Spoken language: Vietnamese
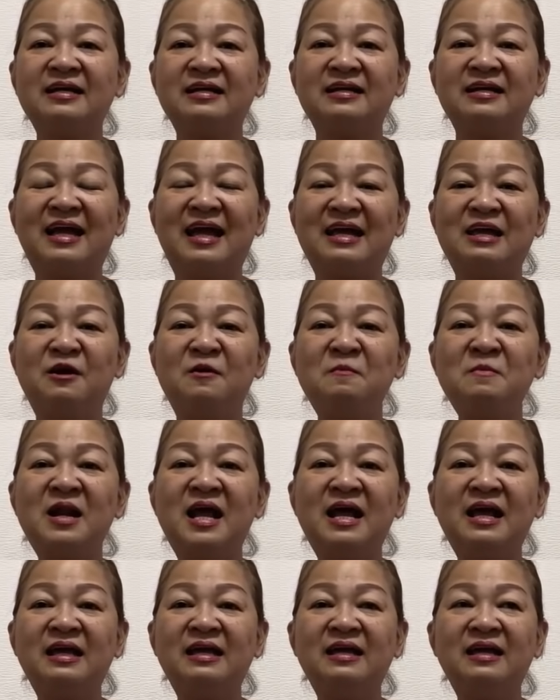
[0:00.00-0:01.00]
ngày hôm
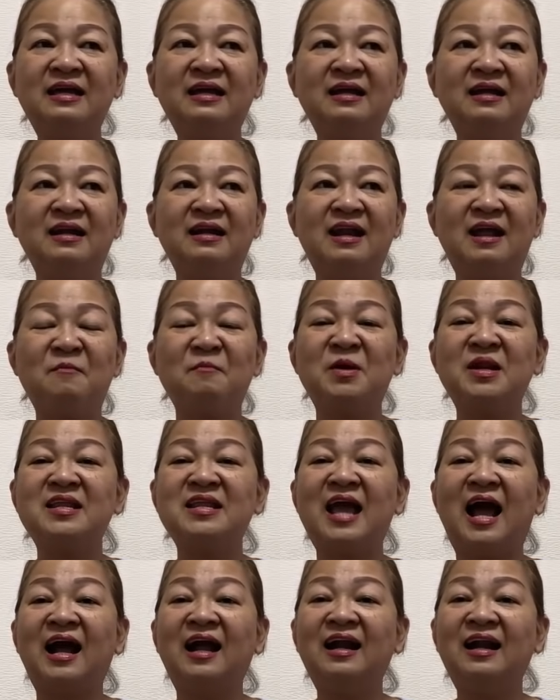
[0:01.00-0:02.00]
nay á, là mình
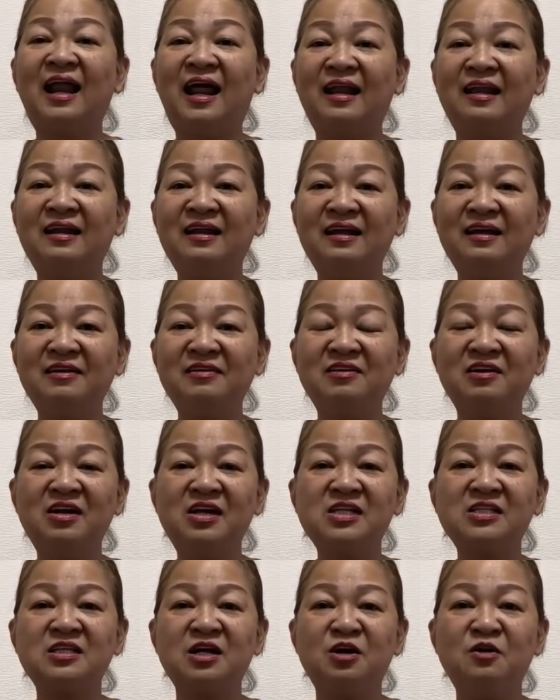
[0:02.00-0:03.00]
nhận lãnh á, những
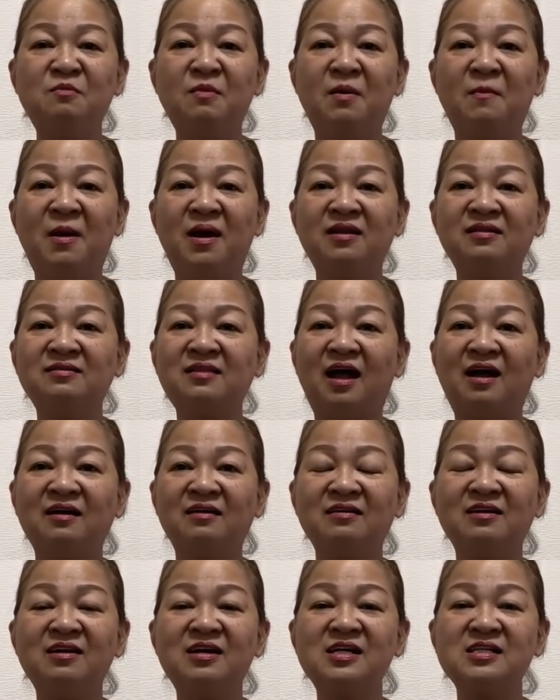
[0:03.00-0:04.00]
cái sự mà bệnh tật
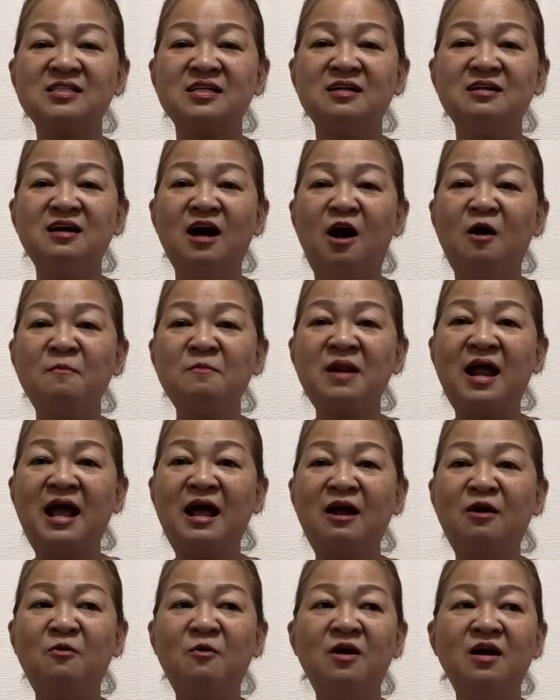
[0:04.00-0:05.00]
những cái sự ốm
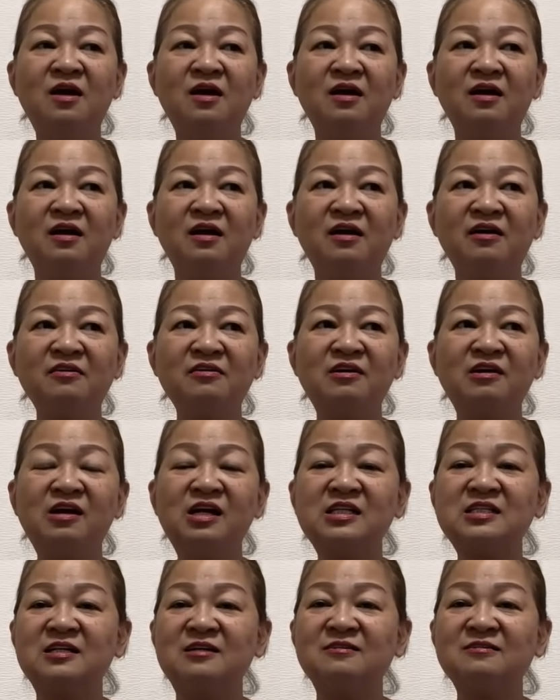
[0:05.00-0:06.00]
đau à, những
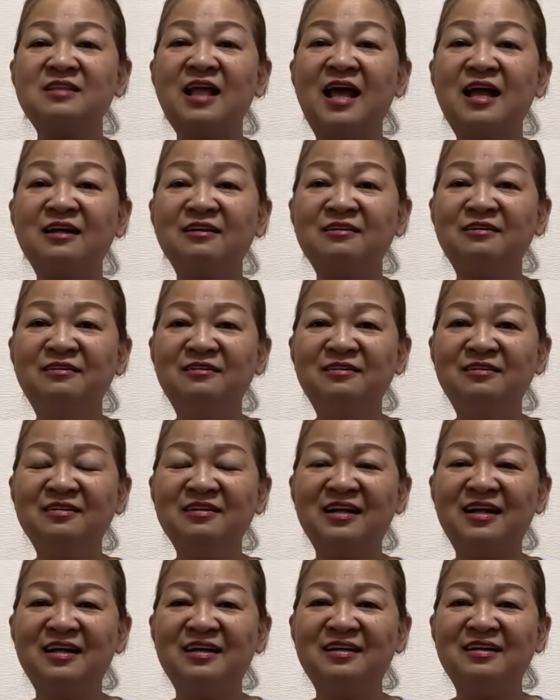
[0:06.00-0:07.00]
cái sự tan
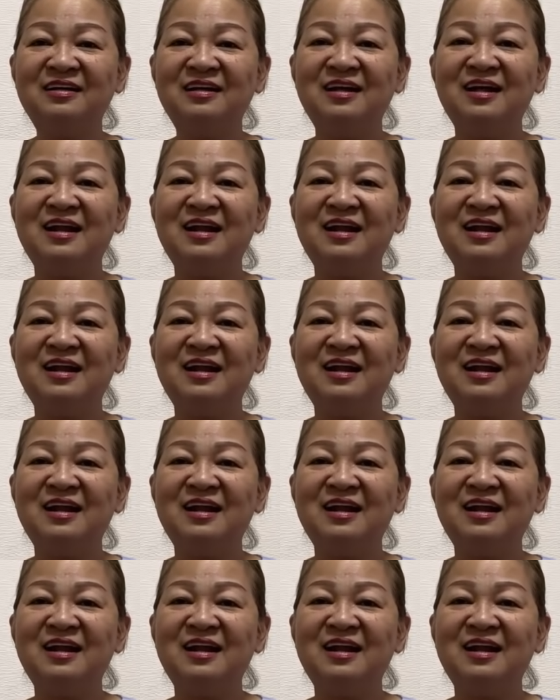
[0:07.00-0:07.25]
thương á,